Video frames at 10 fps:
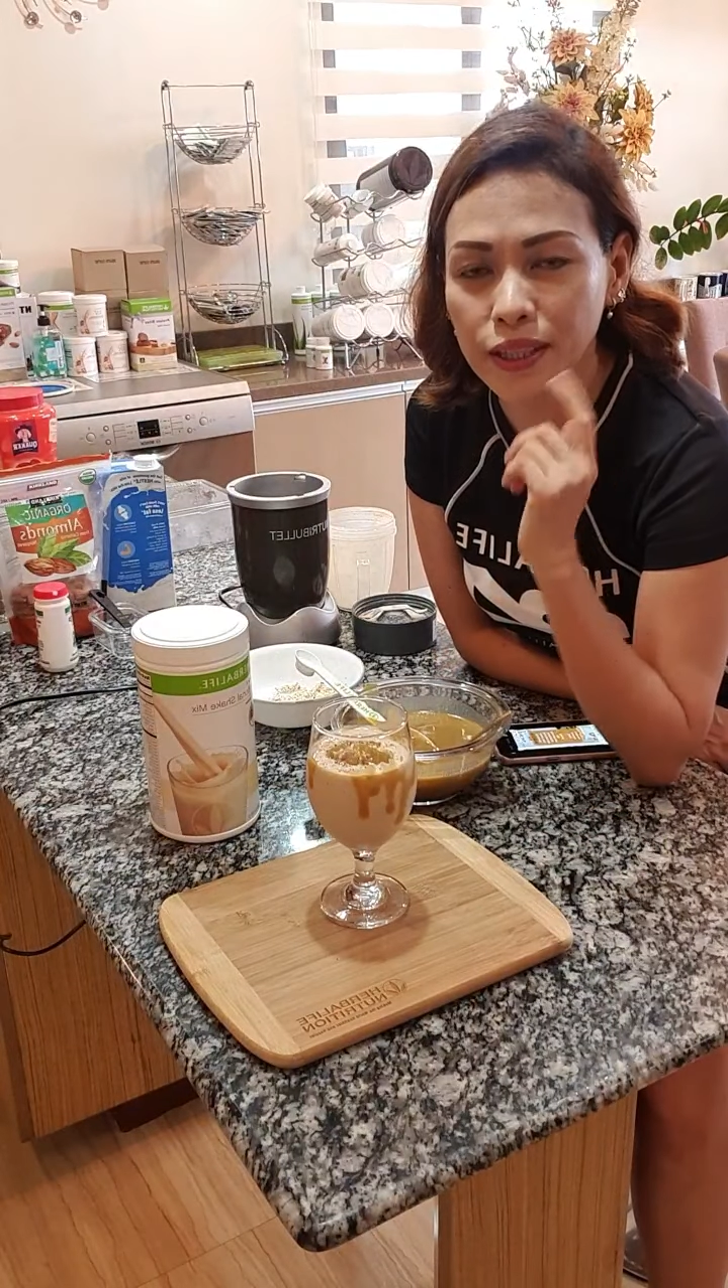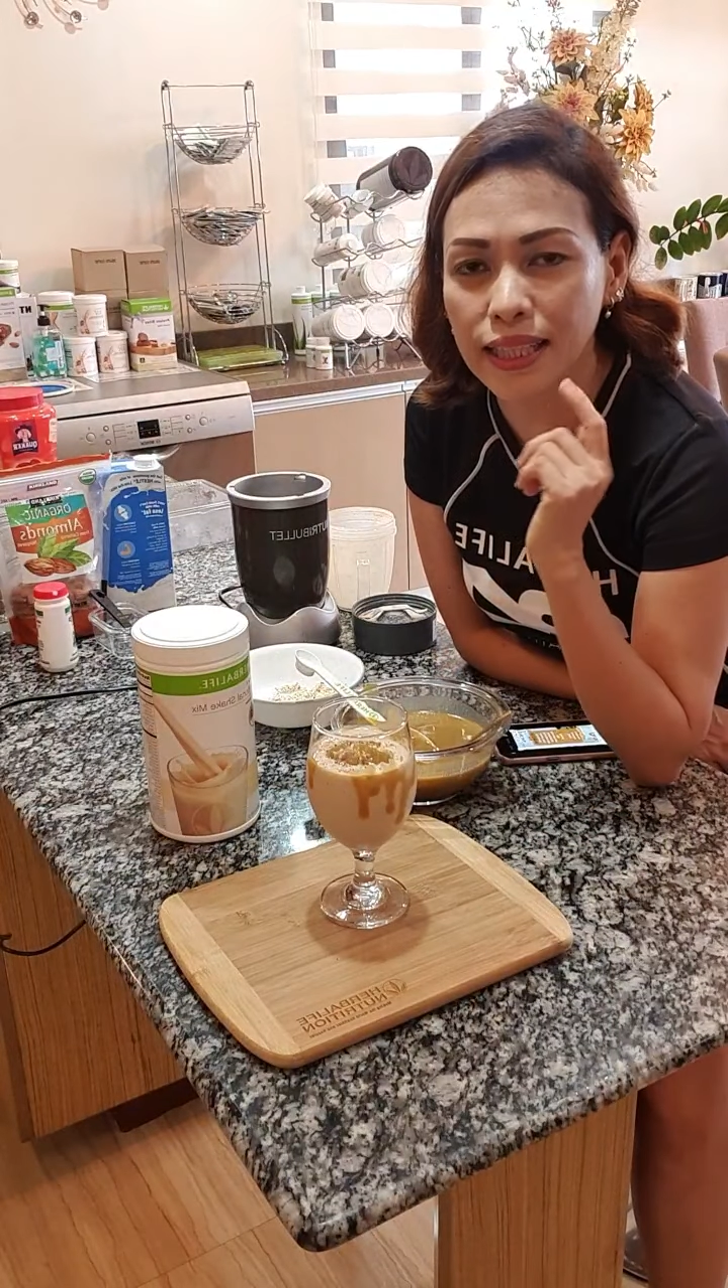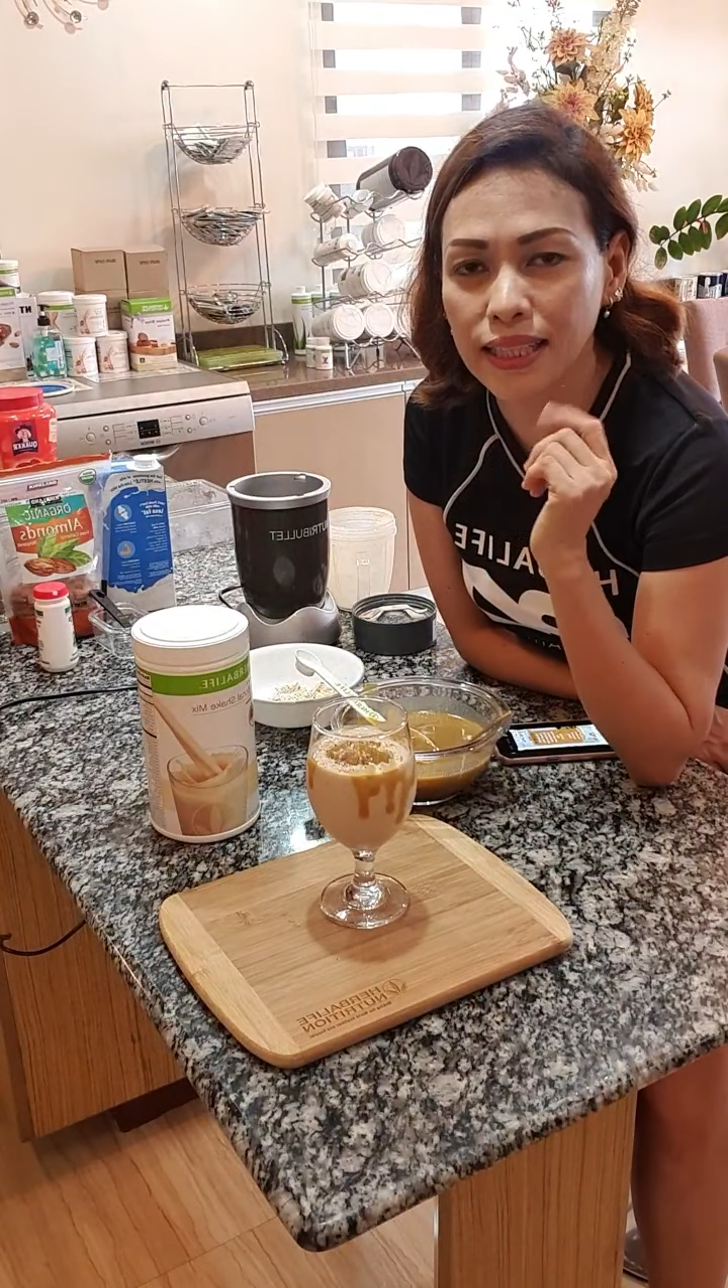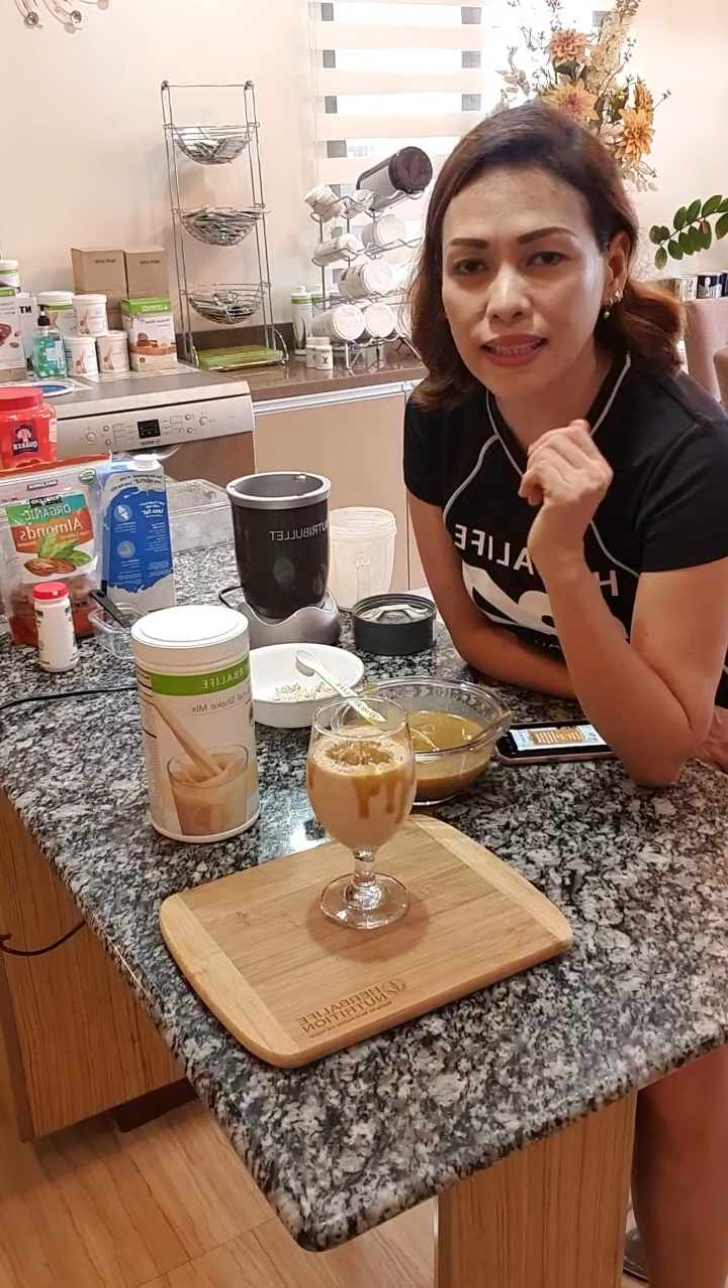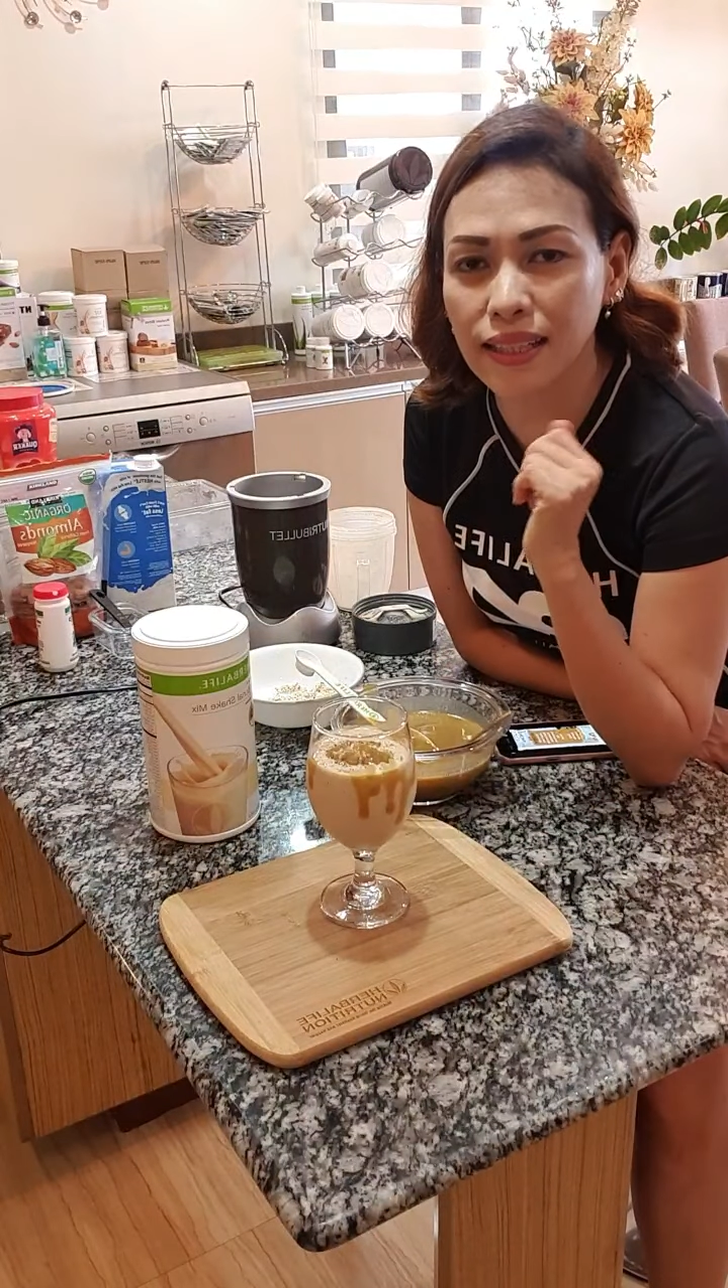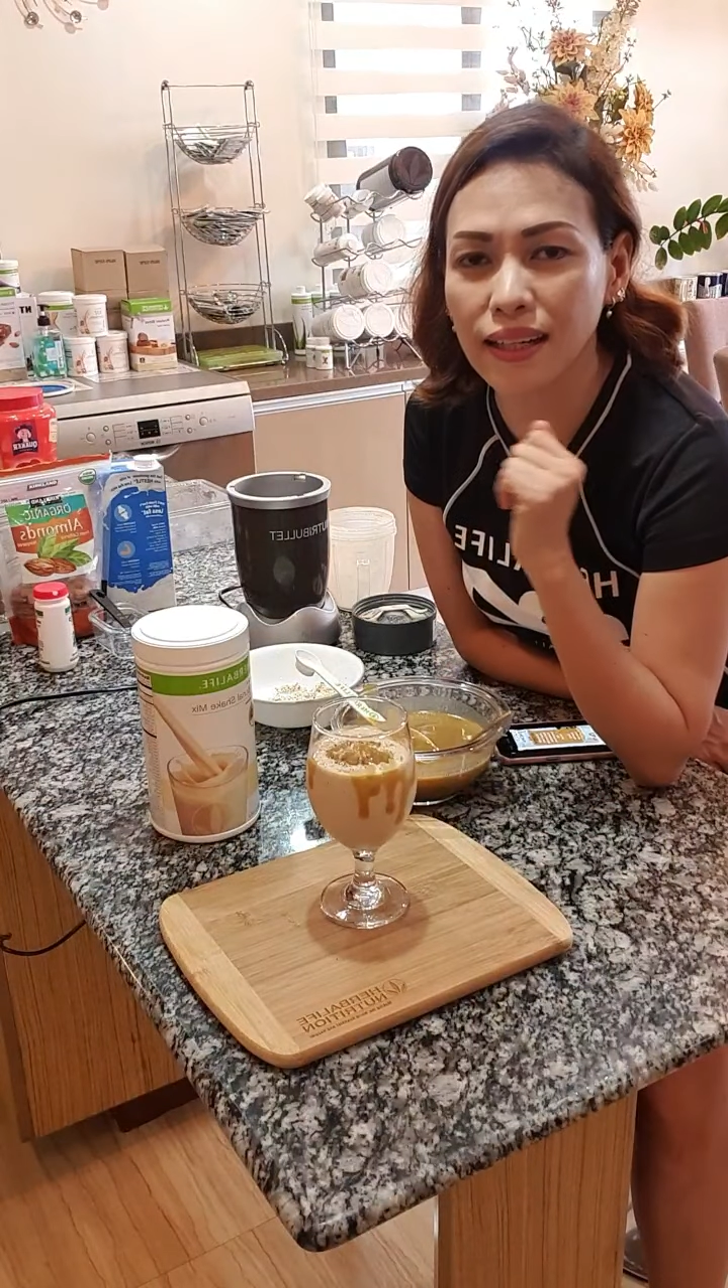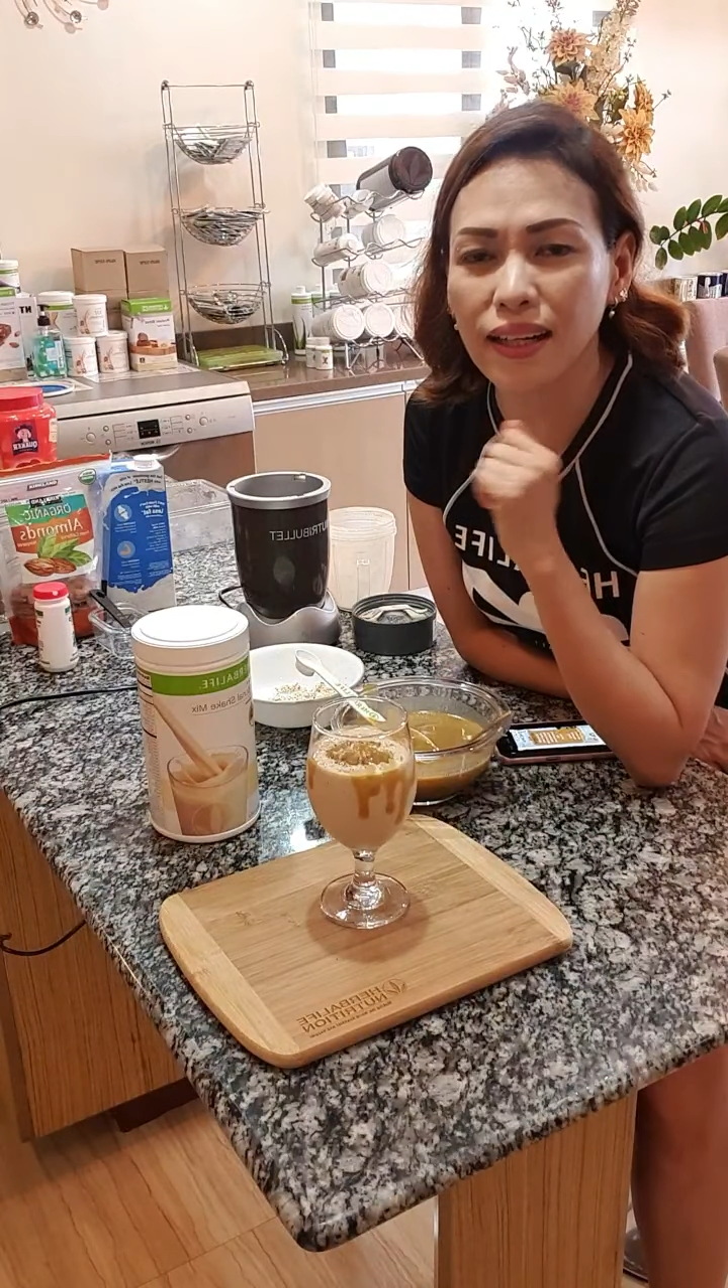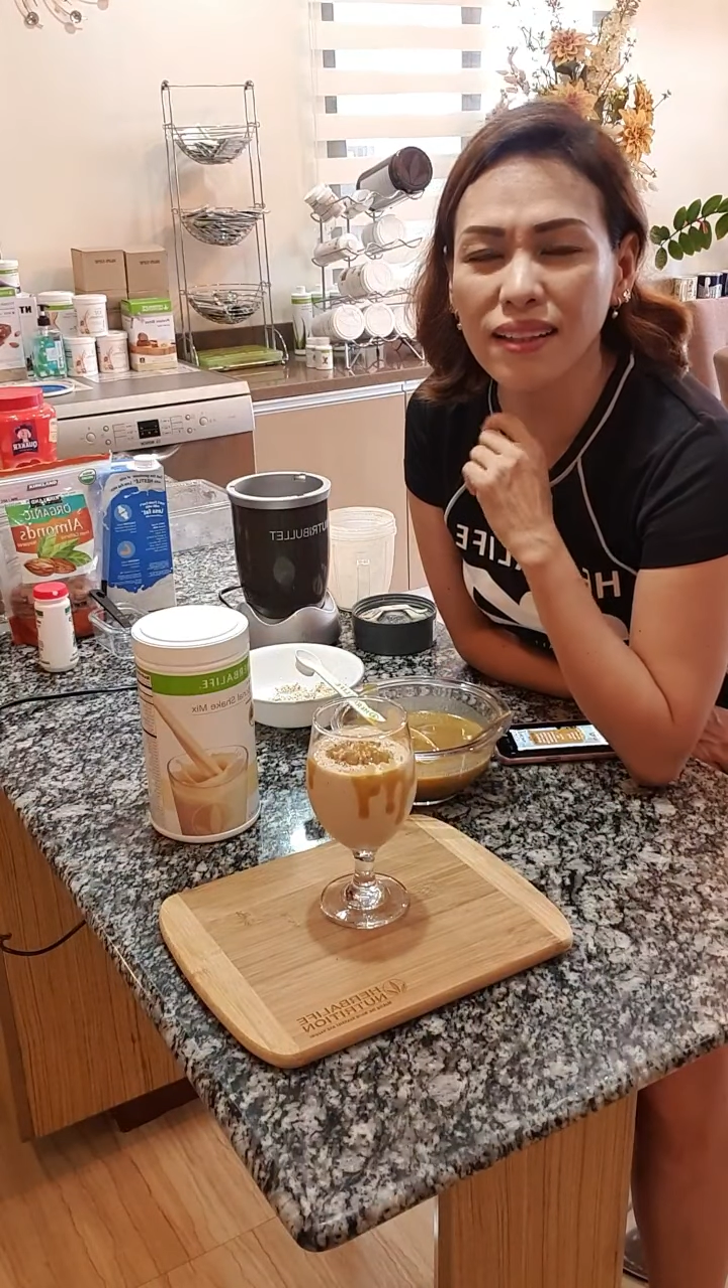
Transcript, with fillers: think nga